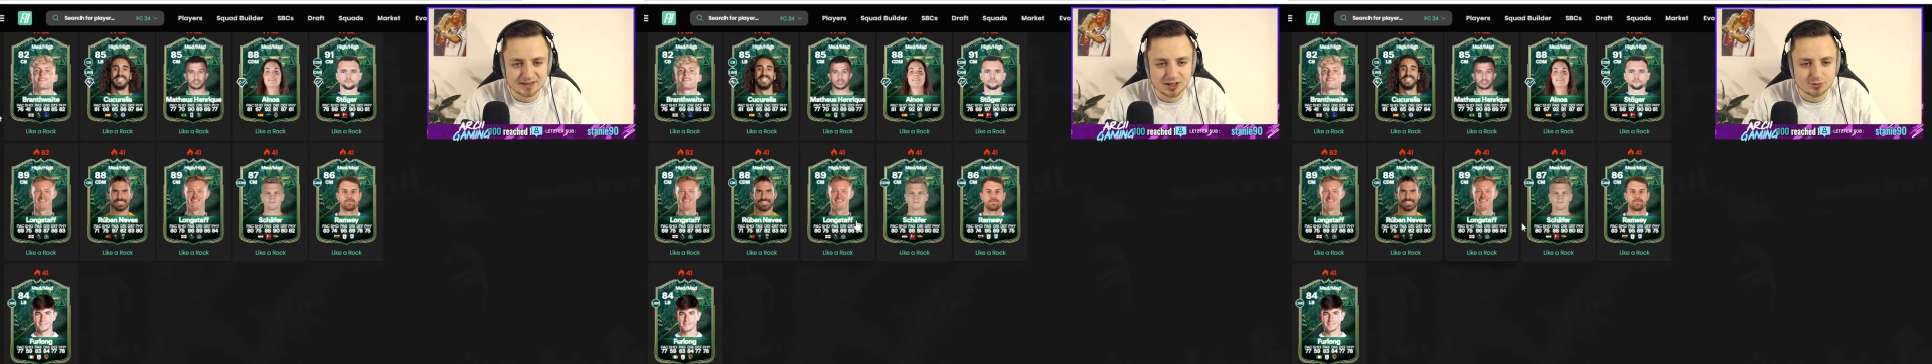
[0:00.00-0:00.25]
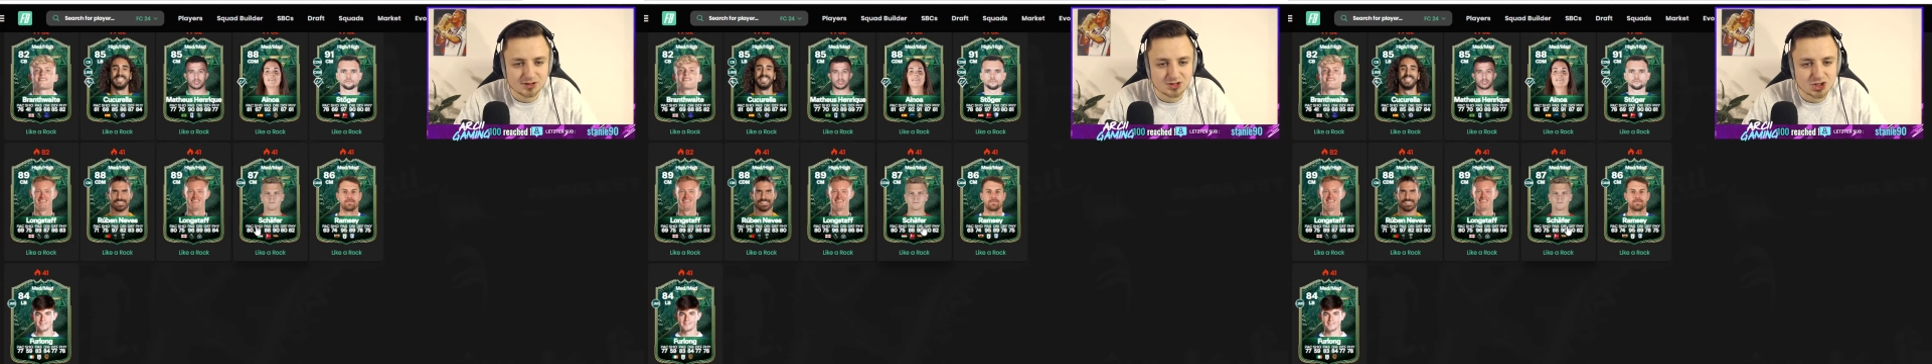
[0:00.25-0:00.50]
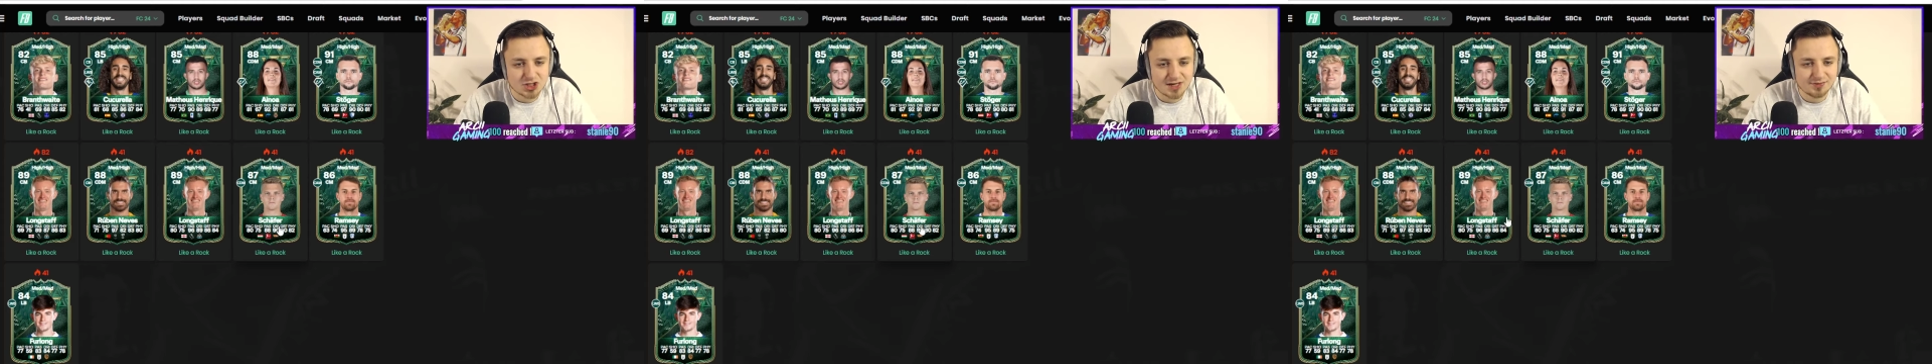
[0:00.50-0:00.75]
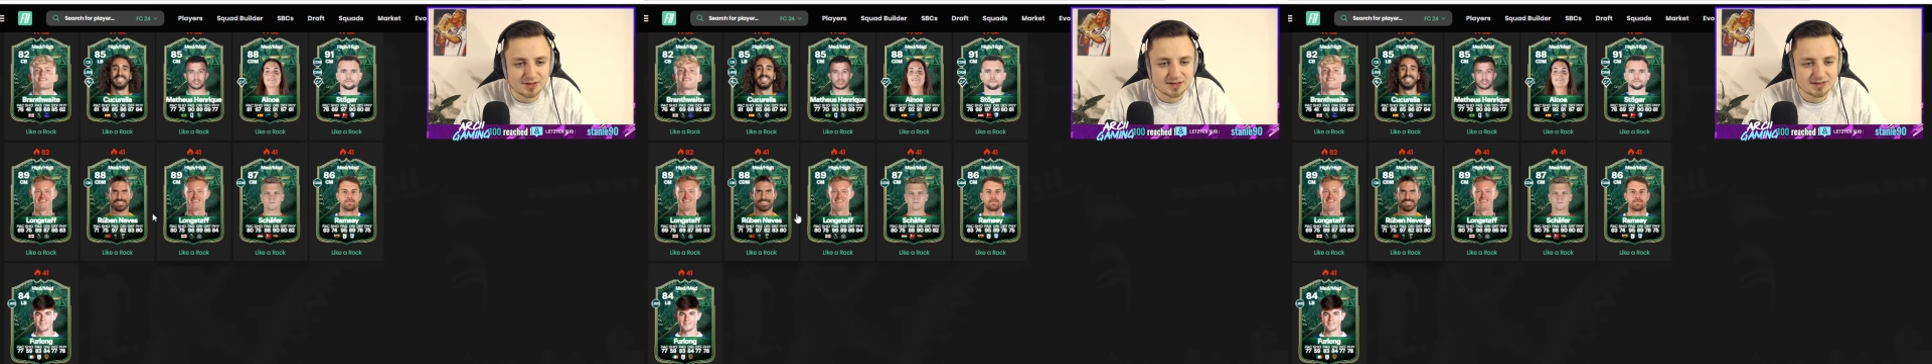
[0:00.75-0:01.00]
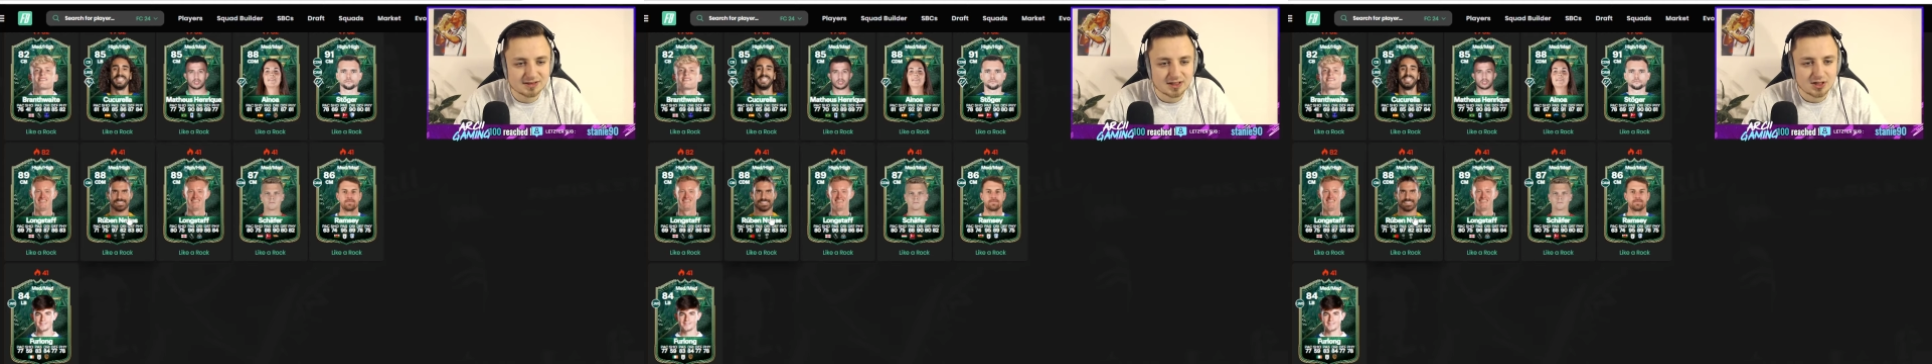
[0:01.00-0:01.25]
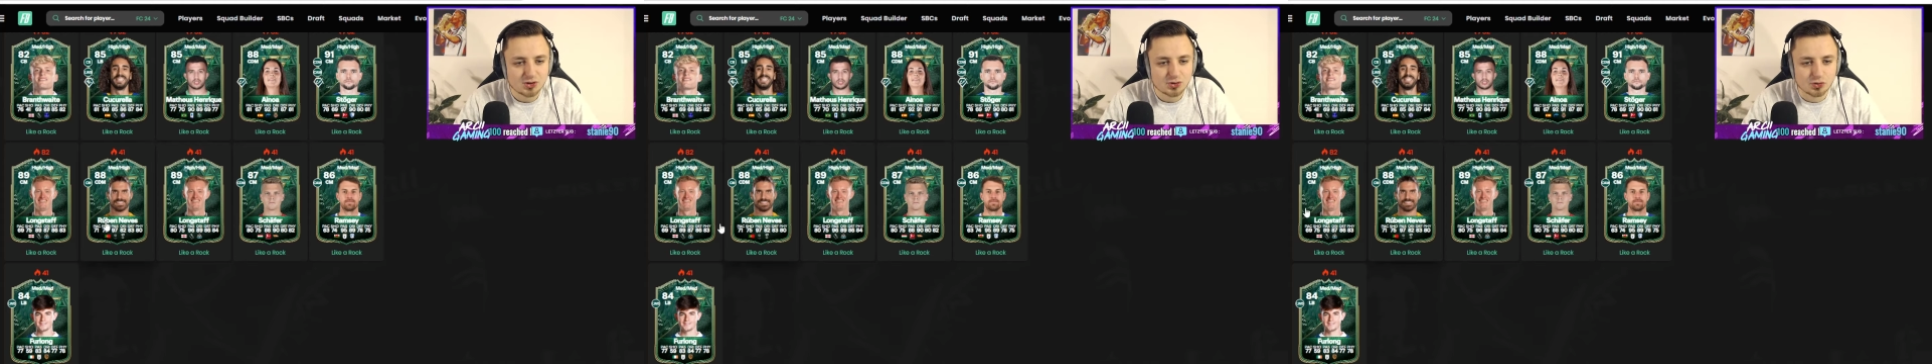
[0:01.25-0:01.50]
Ja, ob das ein Schäfer ist,
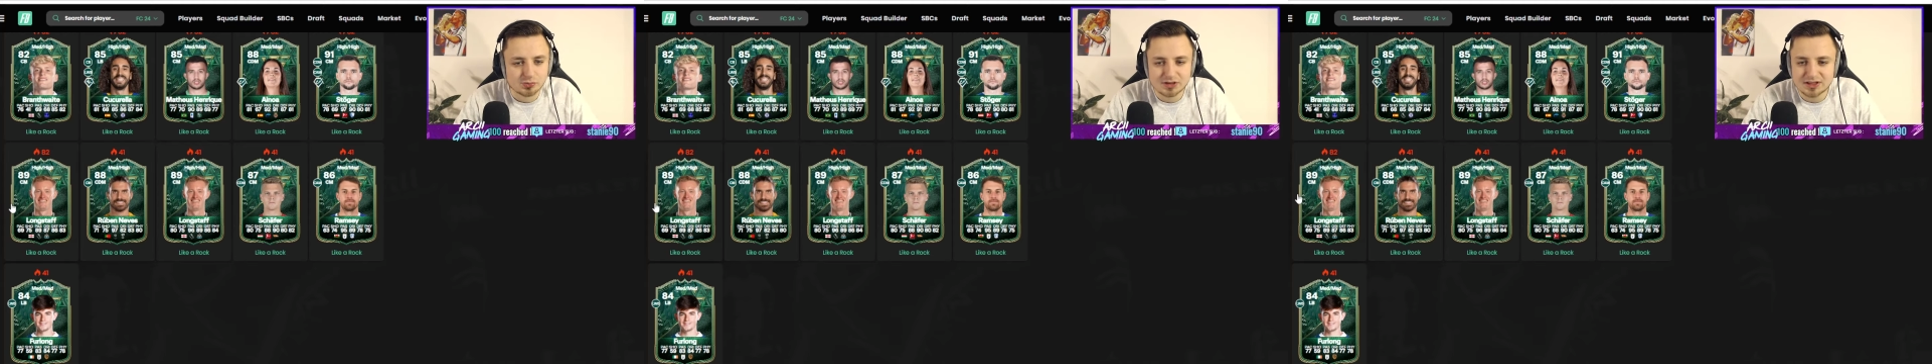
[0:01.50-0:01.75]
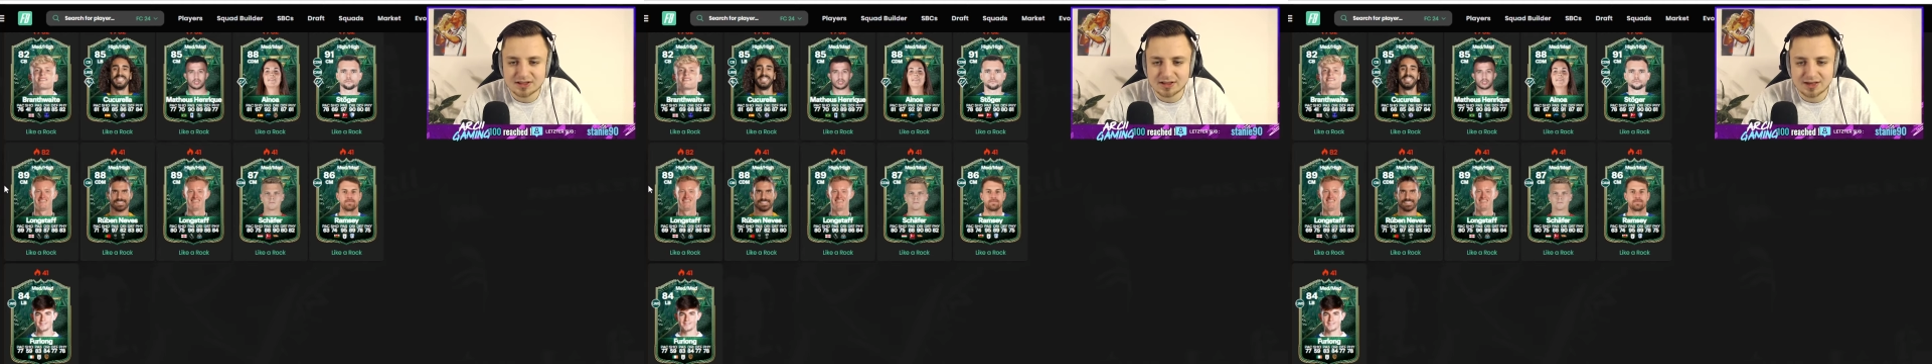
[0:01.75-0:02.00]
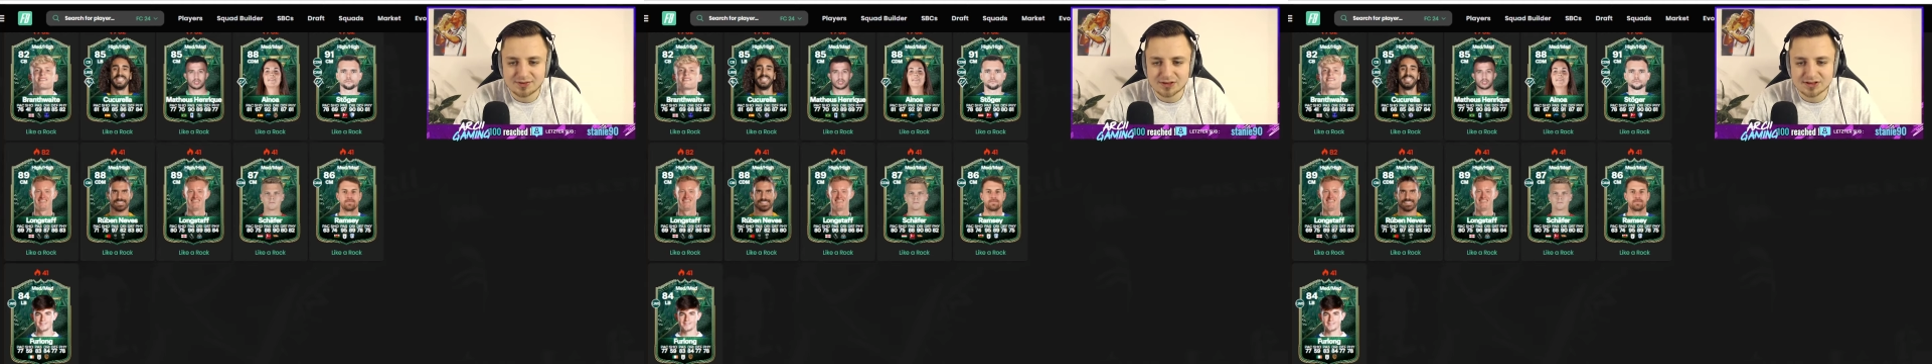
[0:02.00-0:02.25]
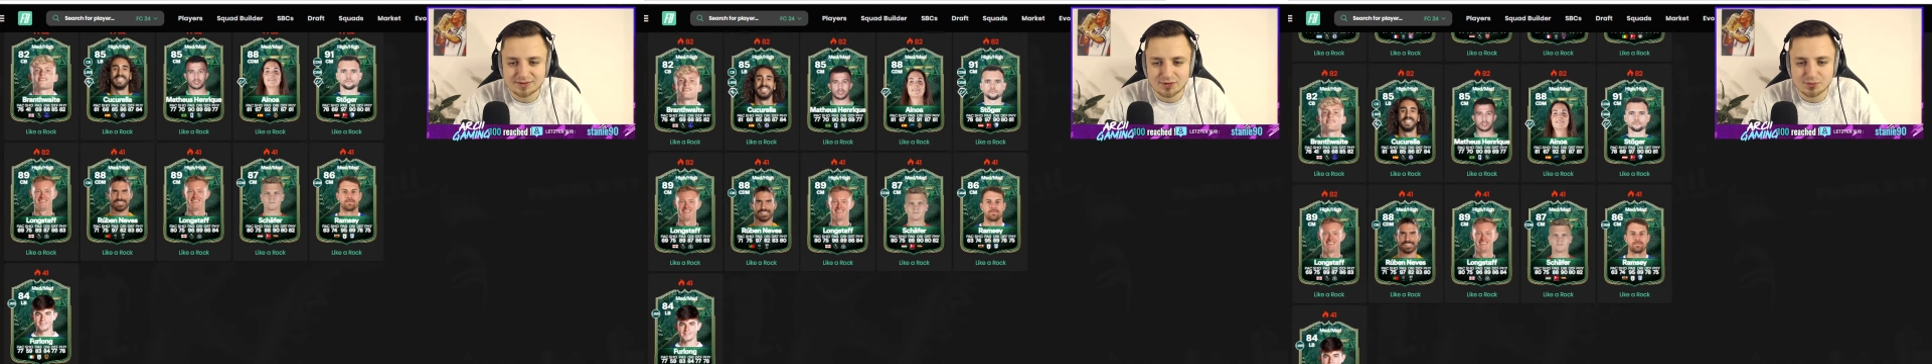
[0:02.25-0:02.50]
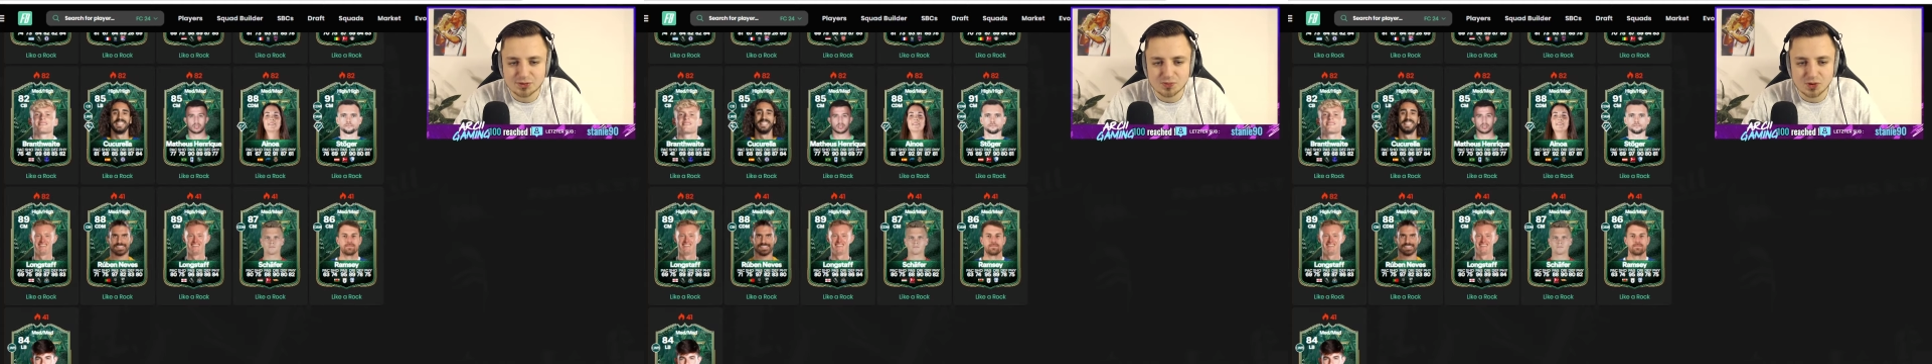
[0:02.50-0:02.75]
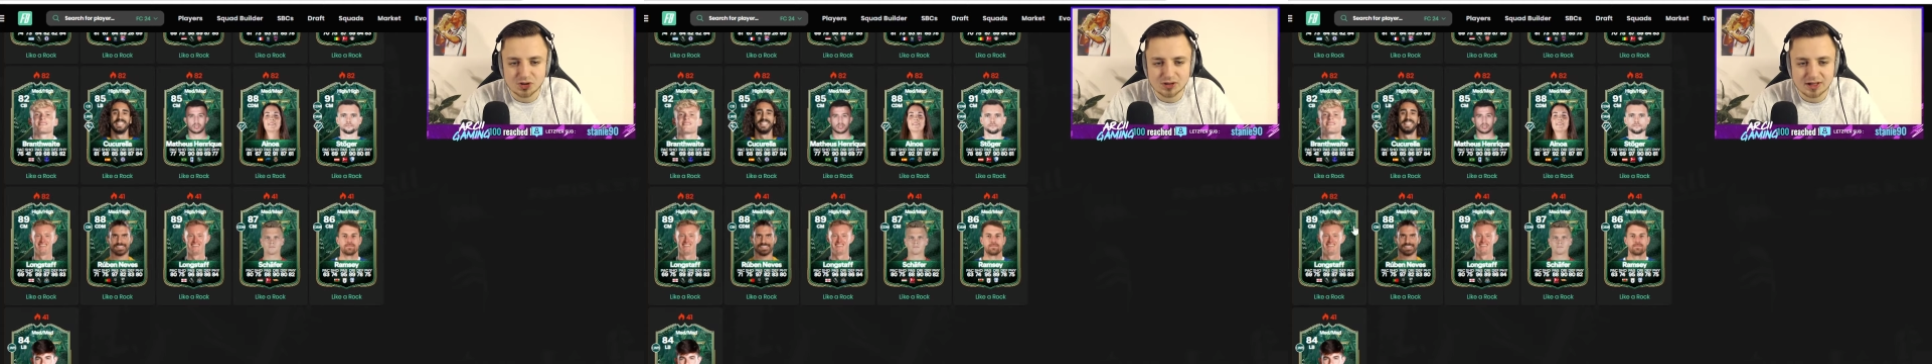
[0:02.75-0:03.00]
rum die Neves, den wir
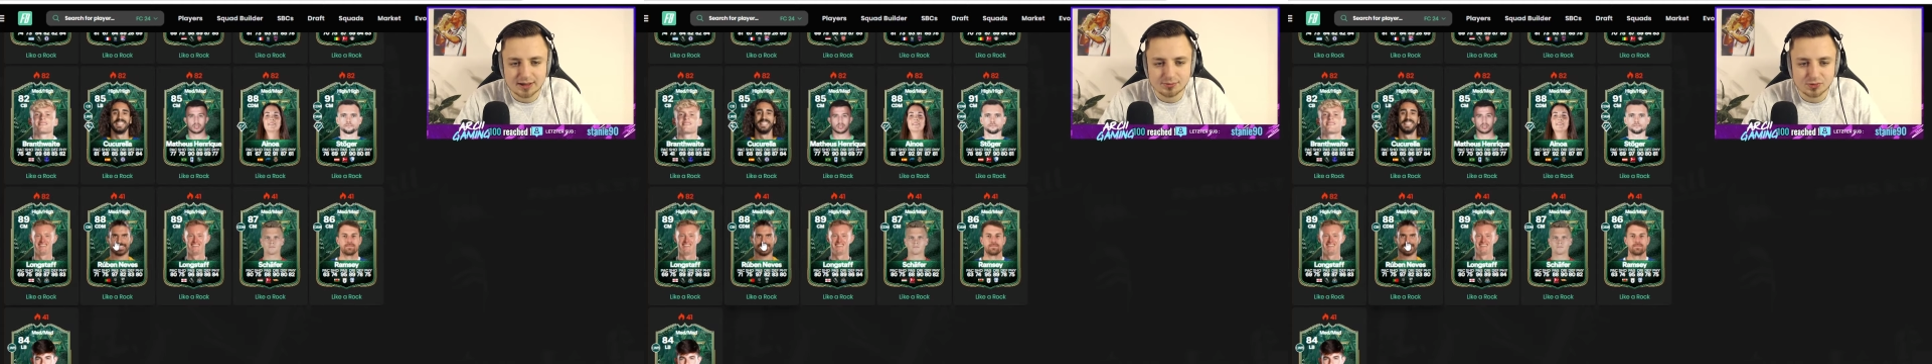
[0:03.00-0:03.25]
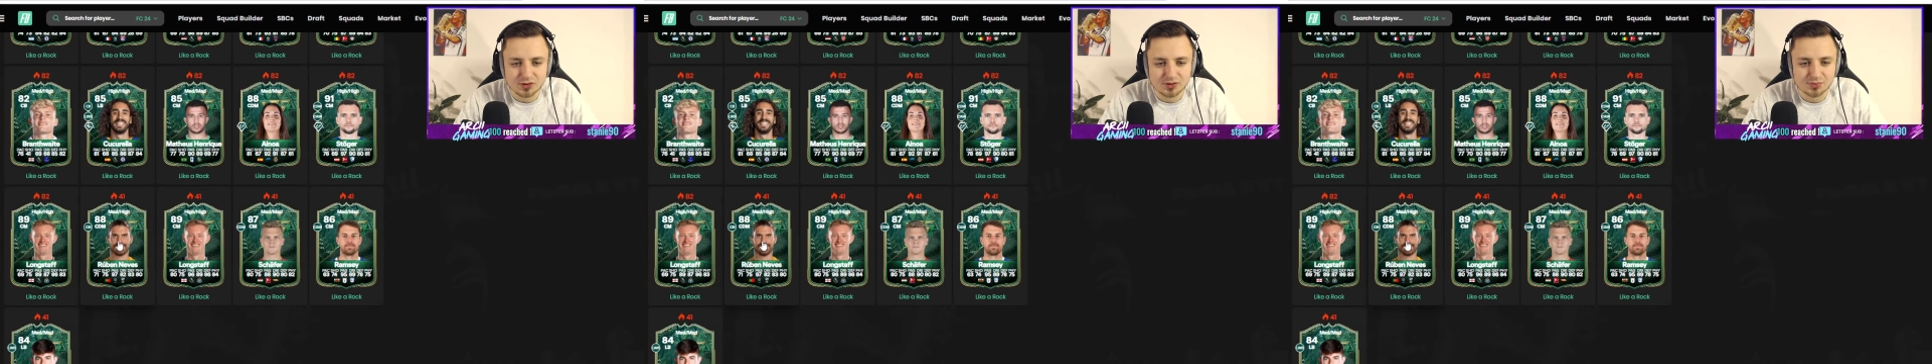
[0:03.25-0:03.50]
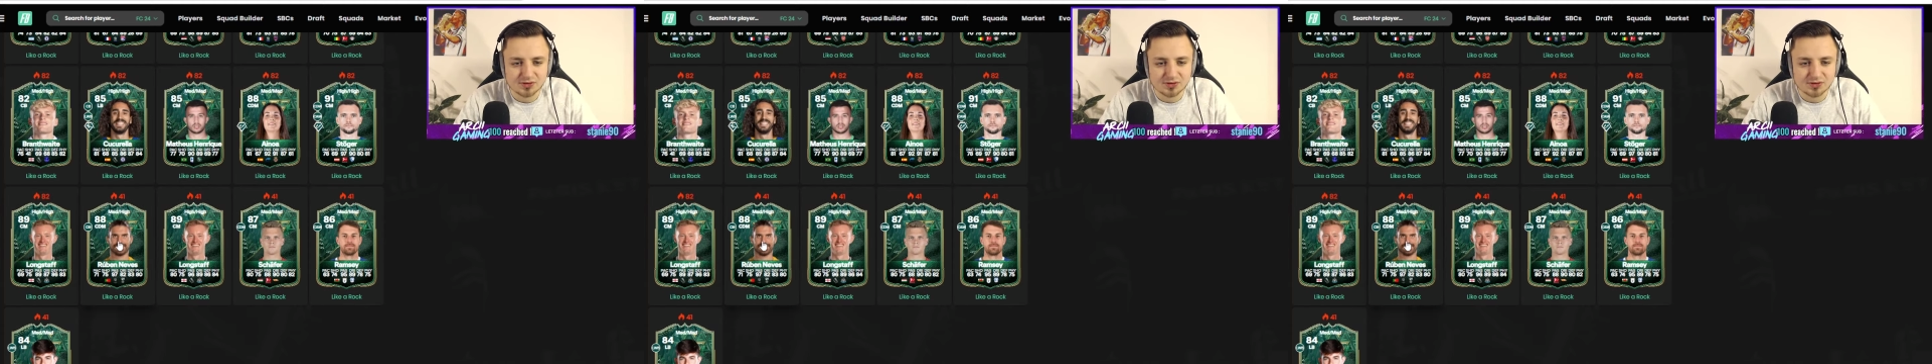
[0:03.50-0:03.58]
besprochen haben, oder